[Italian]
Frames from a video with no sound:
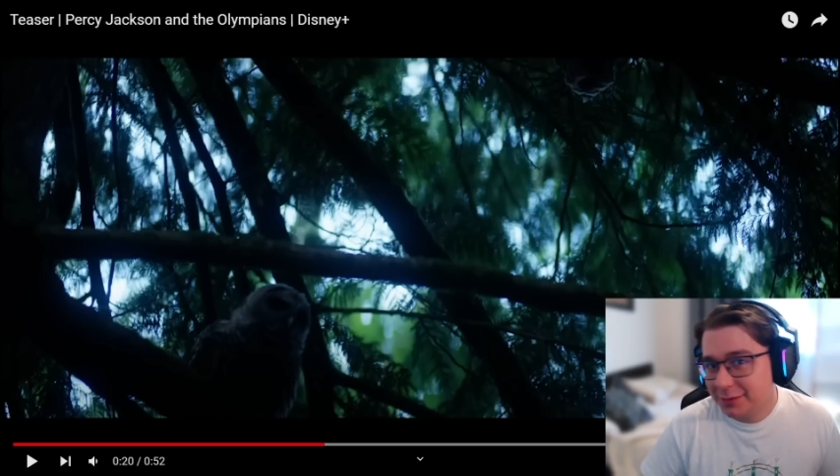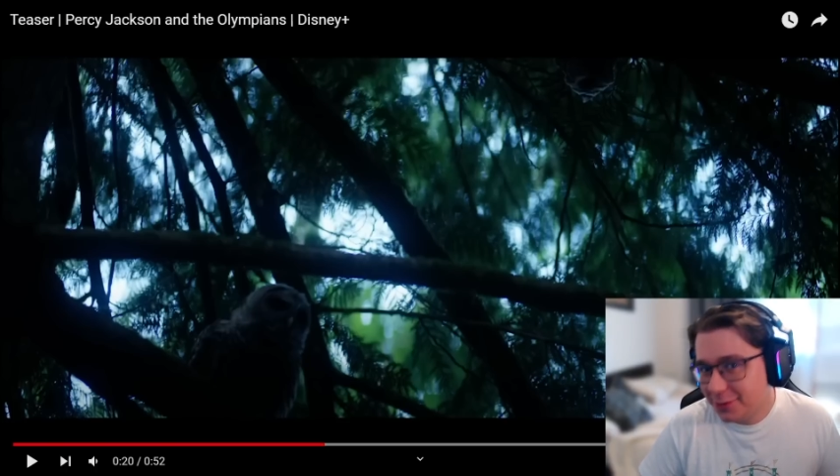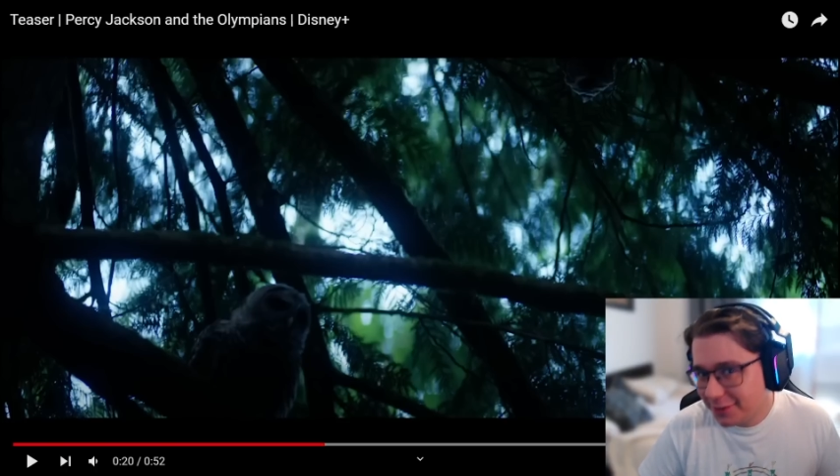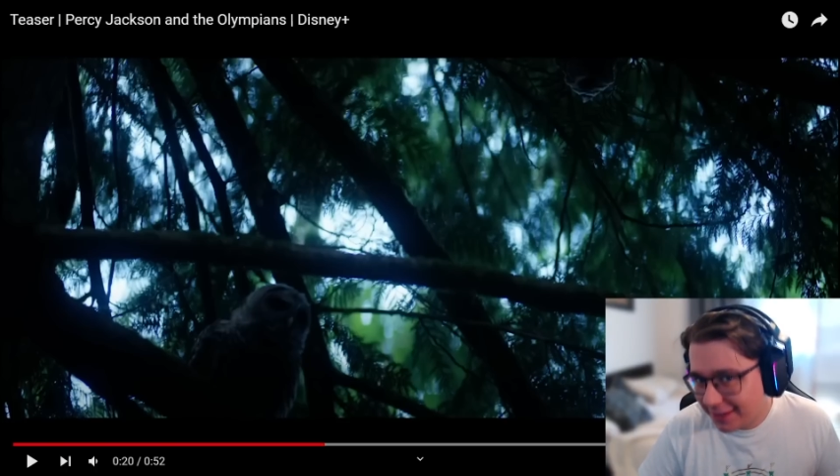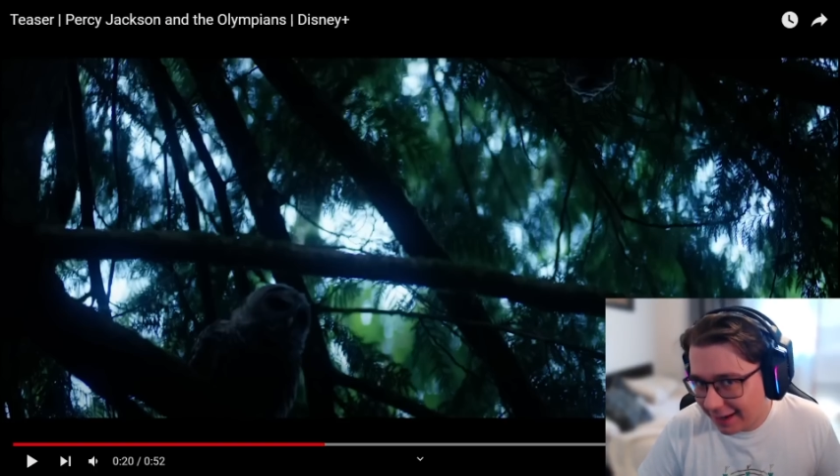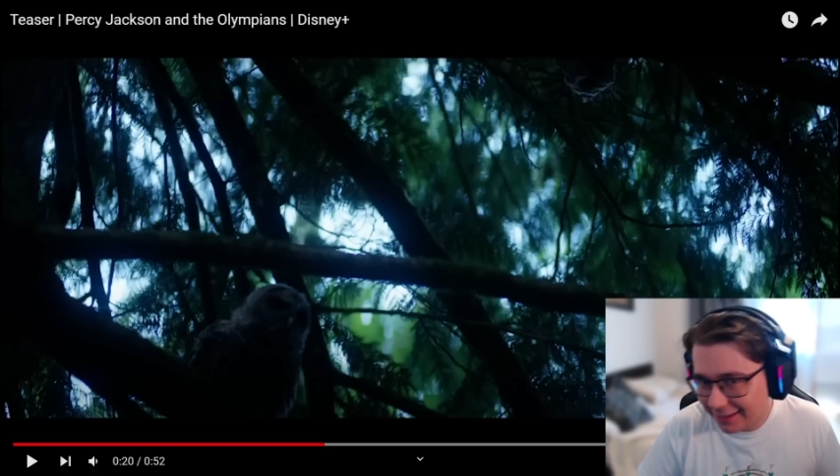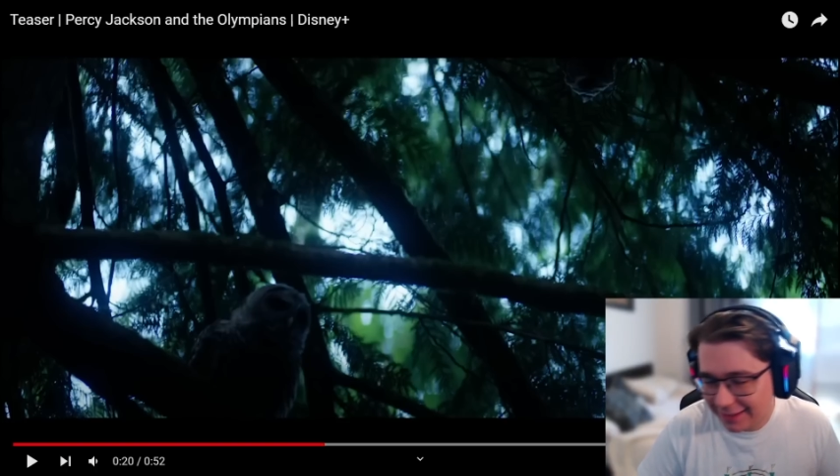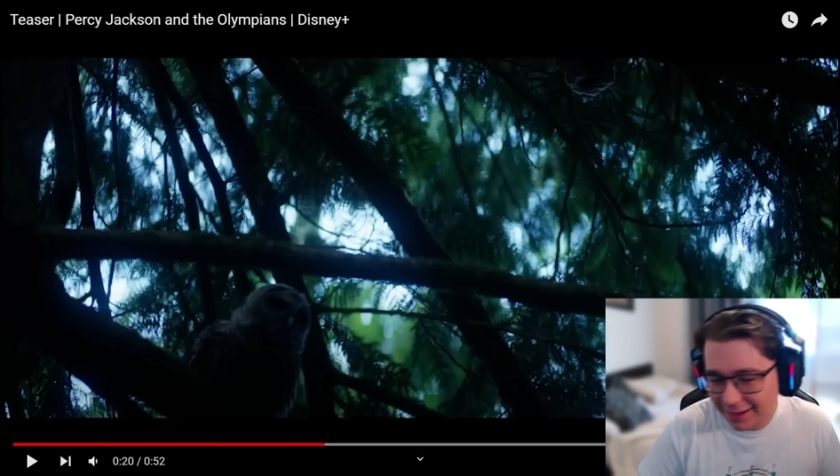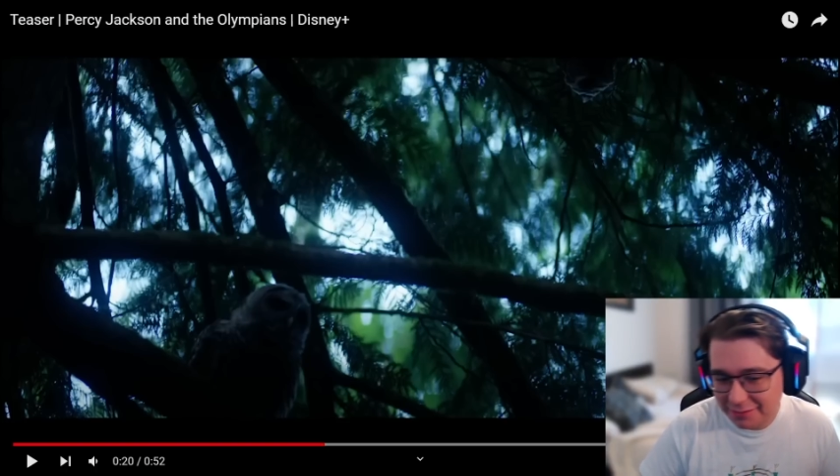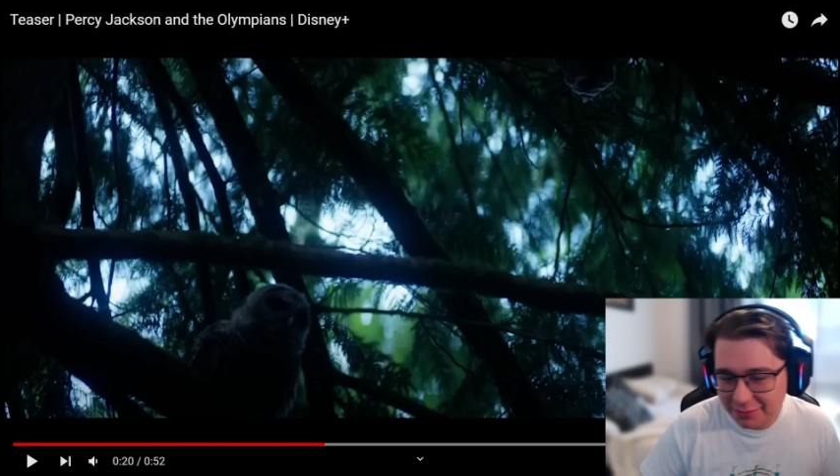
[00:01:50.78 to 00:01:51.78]
ci sta che
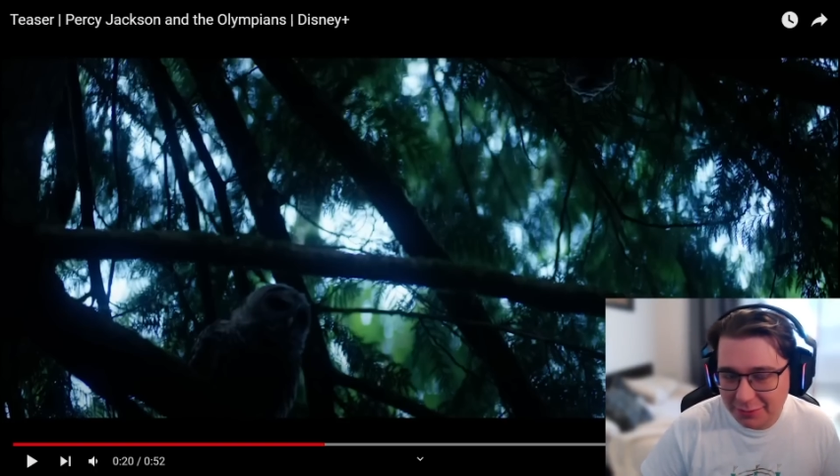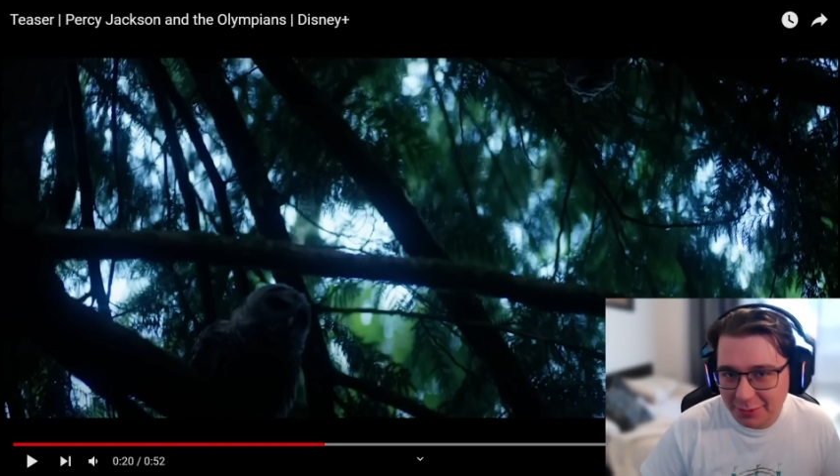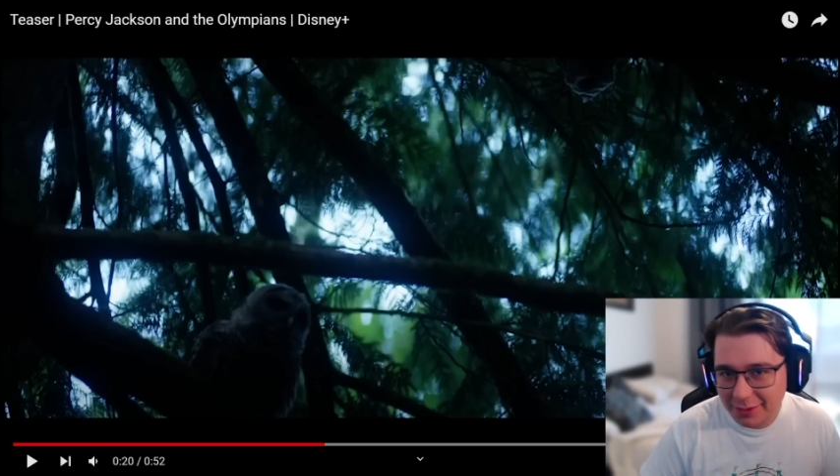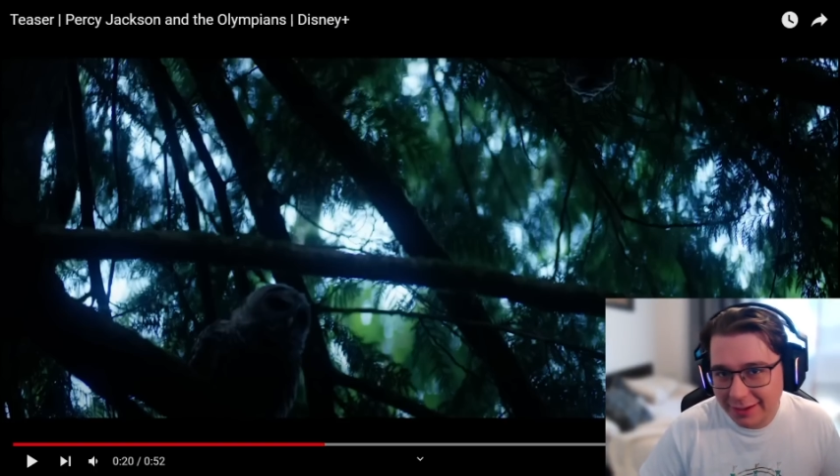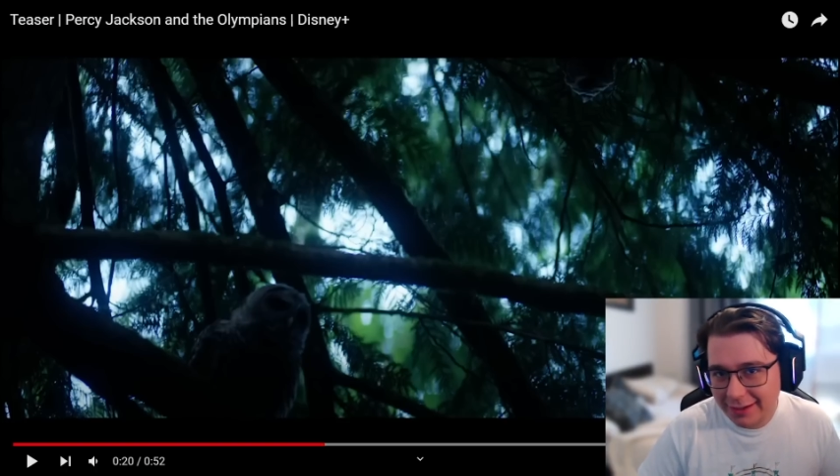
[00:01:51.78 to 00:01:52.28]
Atena appunto